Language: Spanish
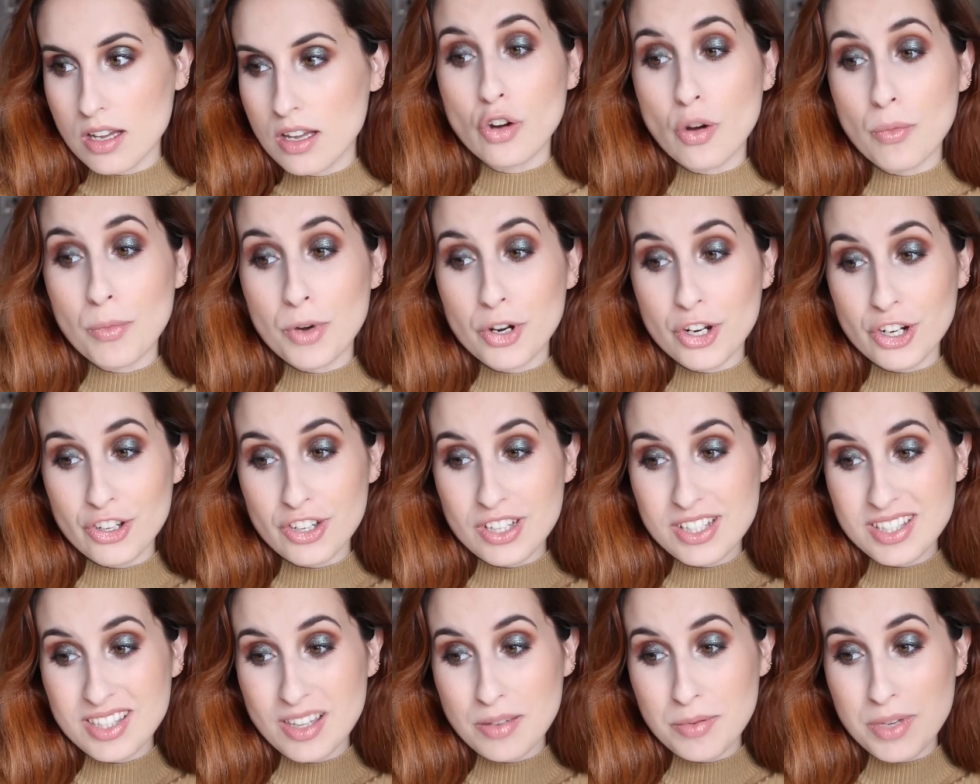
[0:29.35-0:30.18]
Como creo
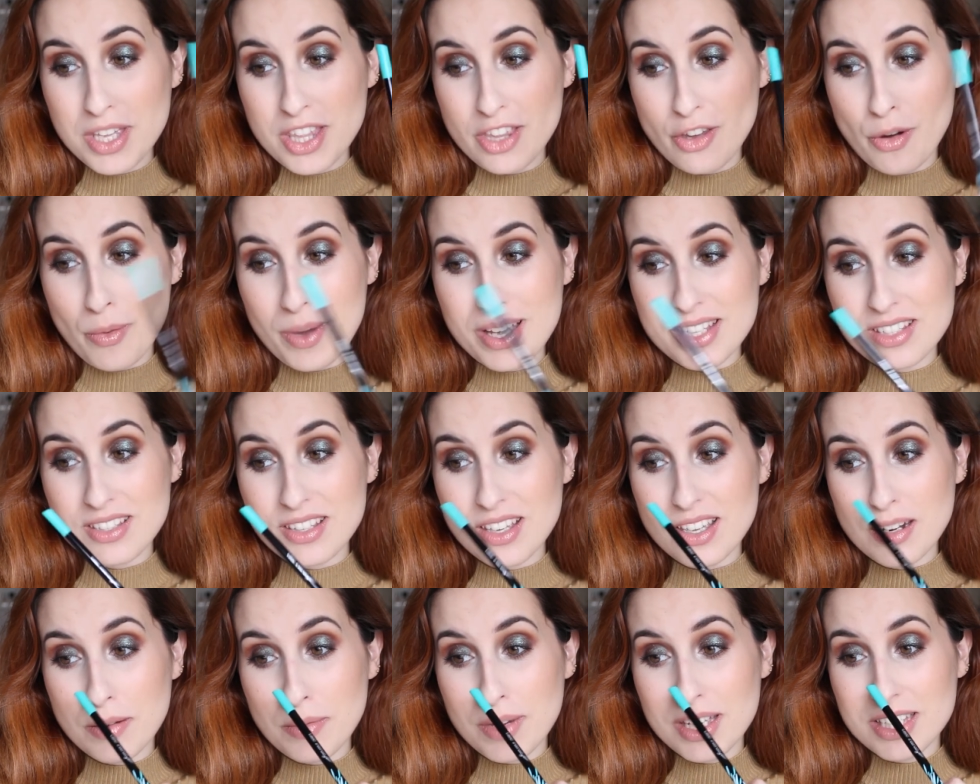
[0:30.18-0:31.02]
que este vídeo va a
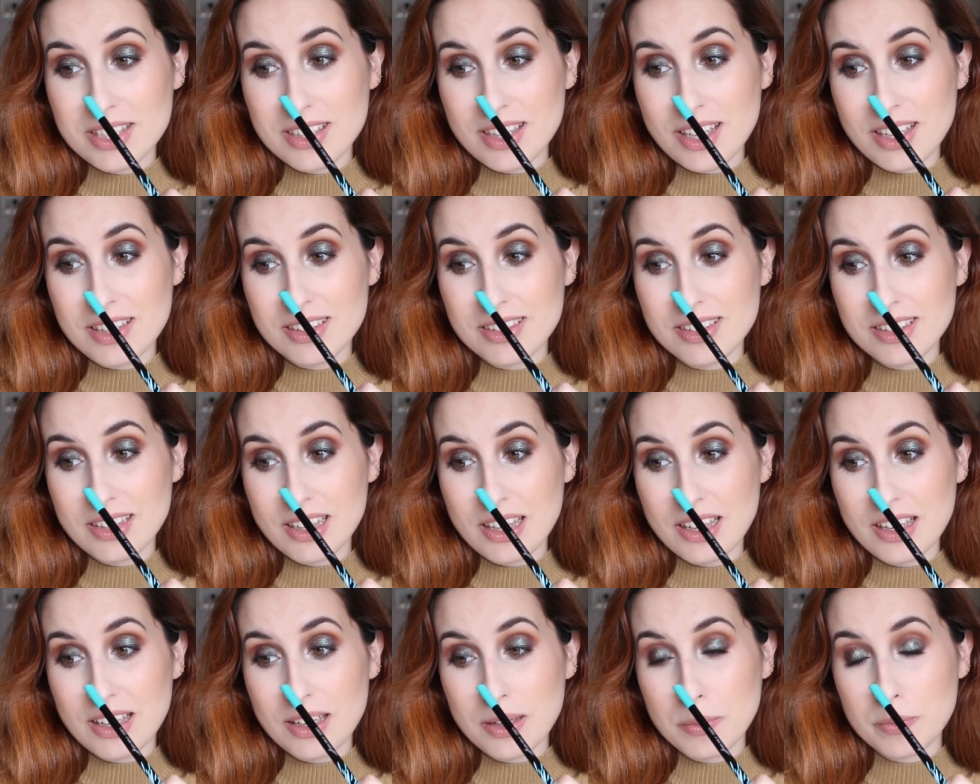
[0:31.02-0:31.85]
ser
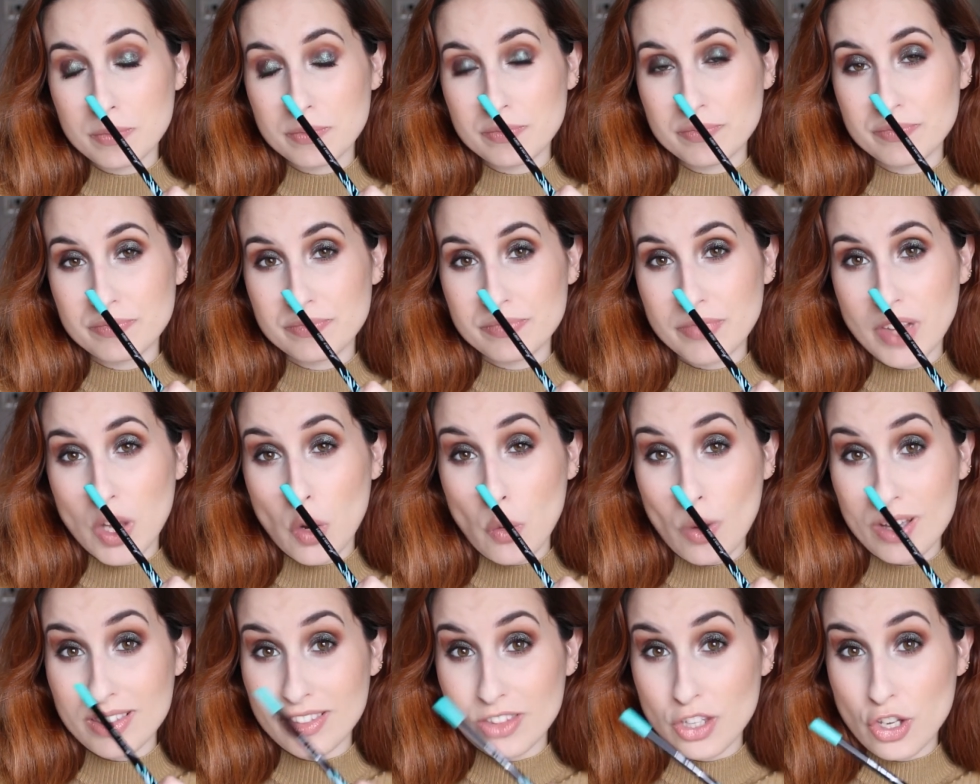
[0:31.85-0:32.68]
bastante mm,
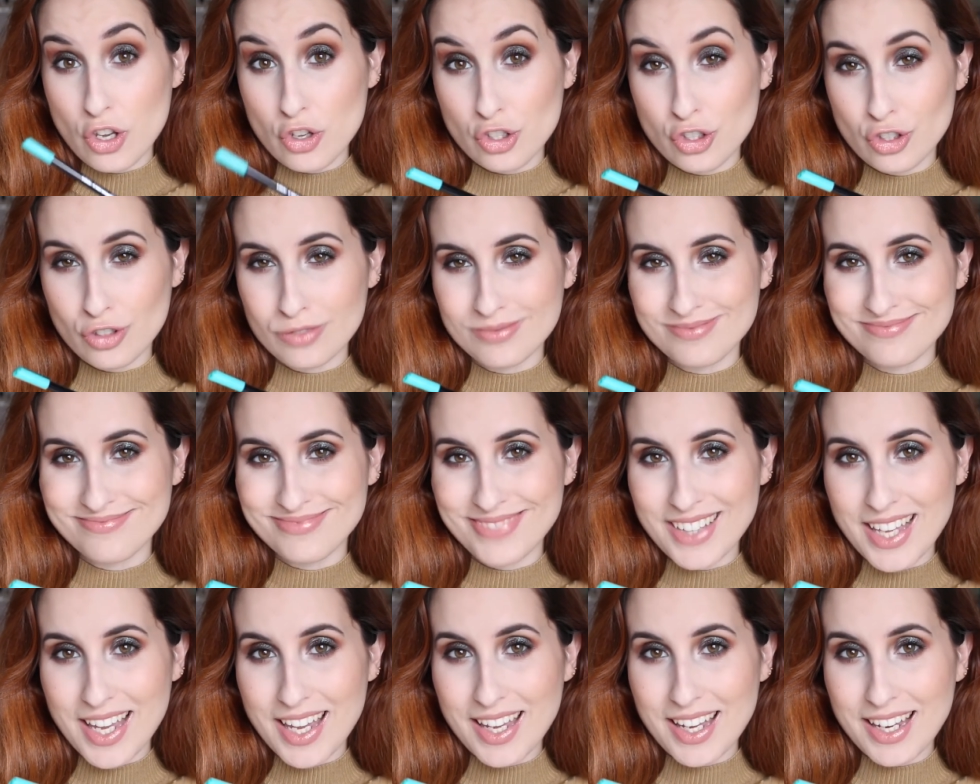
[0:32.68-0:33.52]
cuantioso
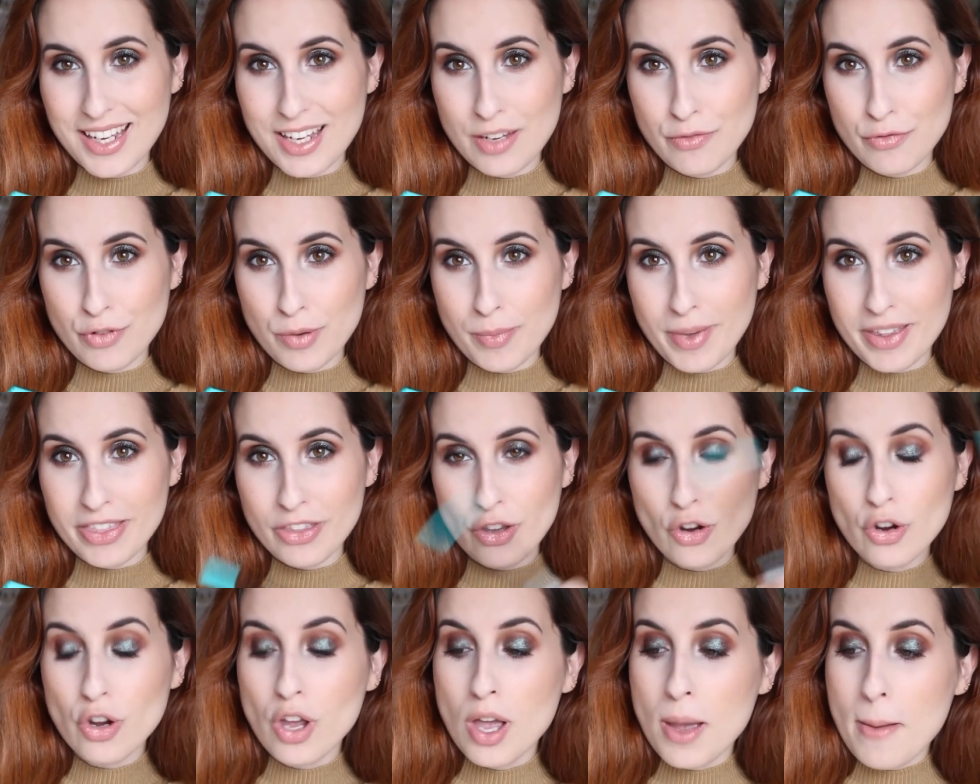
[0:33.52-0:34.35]
en
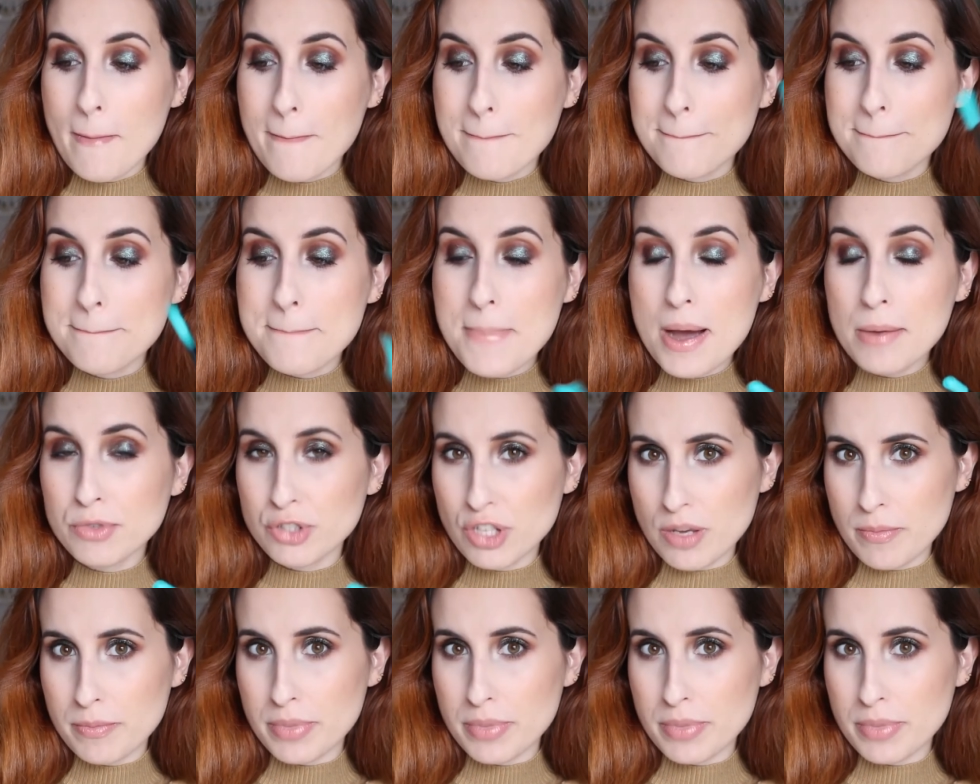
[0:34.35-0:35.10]
información, vamos a